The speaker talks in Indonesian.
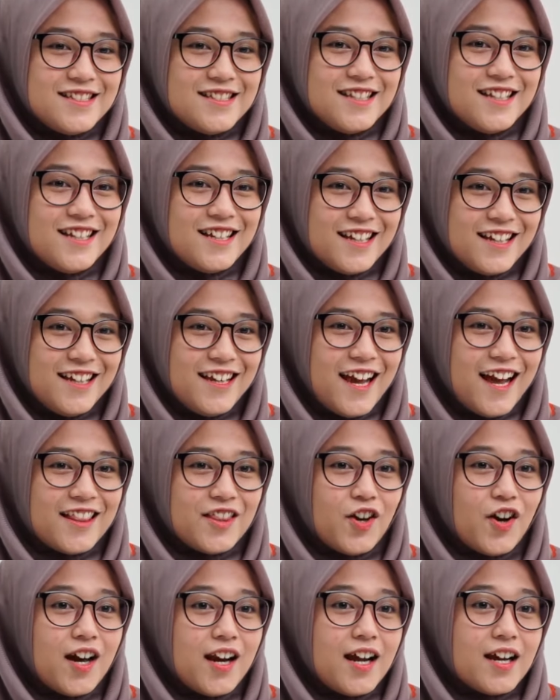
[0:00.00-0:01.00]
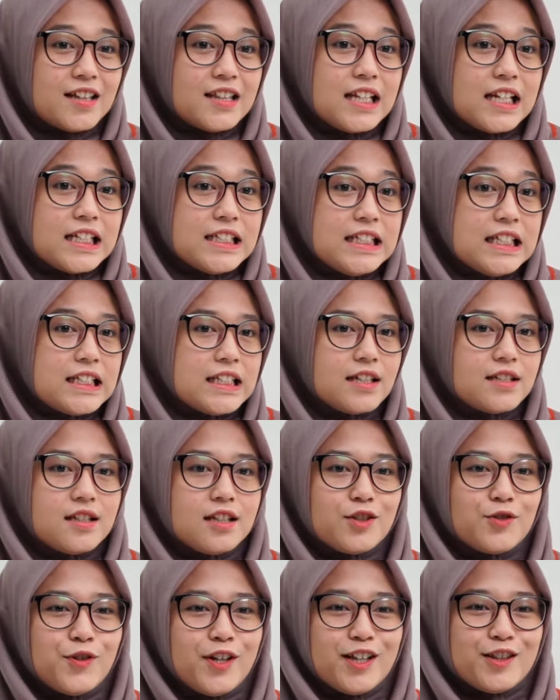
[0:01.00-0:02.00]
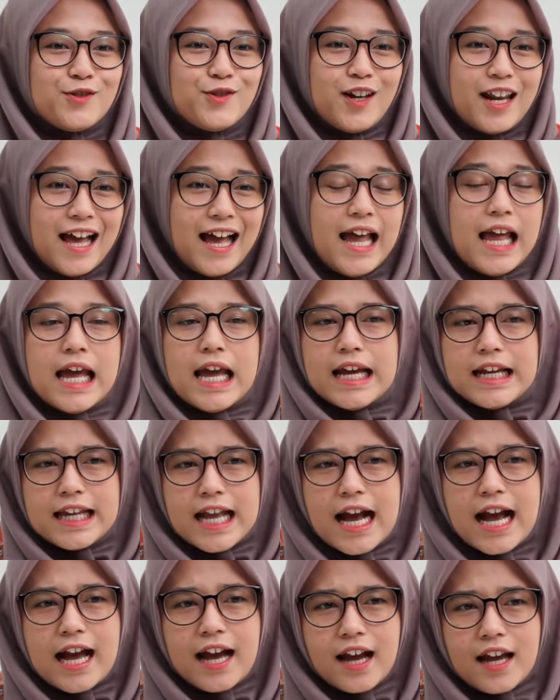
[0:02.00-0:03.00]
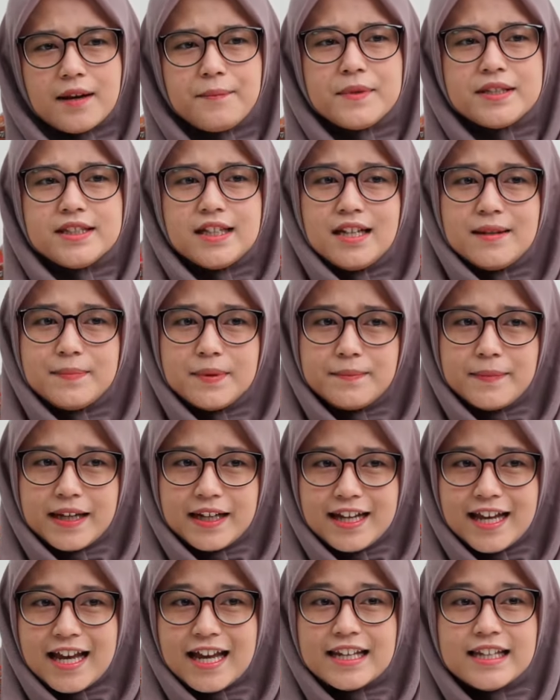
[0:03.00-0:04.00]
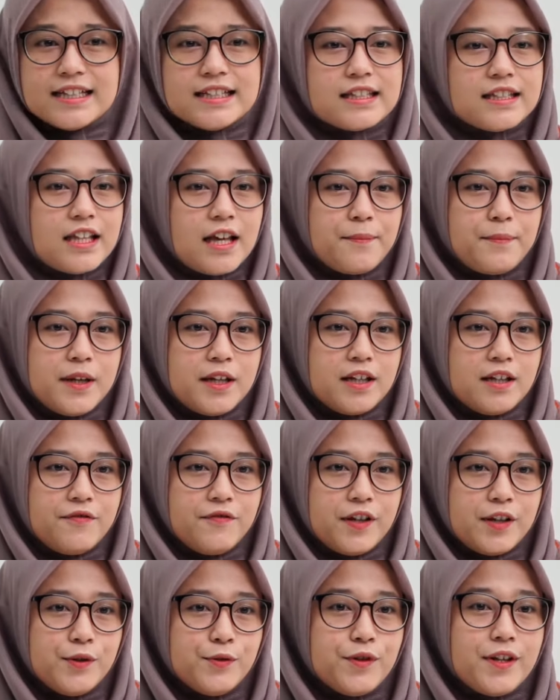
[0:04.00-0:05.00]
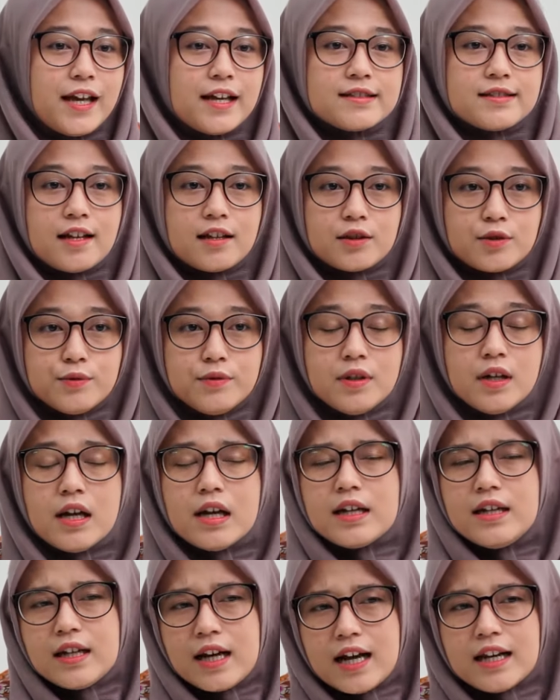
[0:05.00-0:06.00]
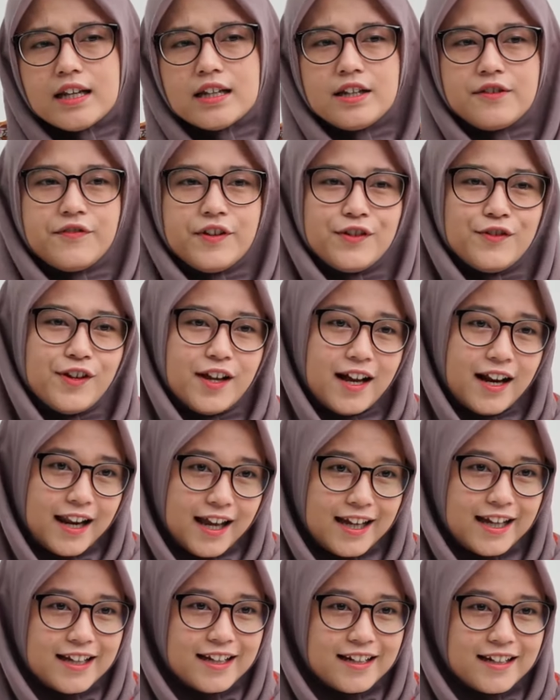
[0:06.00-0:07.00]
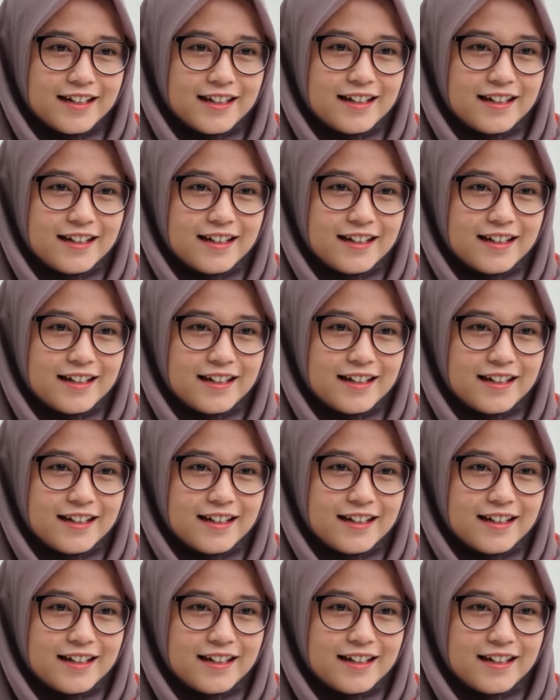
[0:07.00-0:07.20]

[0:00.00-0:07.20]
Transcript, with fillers: Ciri atau karakteristik tertentu itulah yang akan menjadi pembeda di setiap individu yang satu dengan individu yang lain.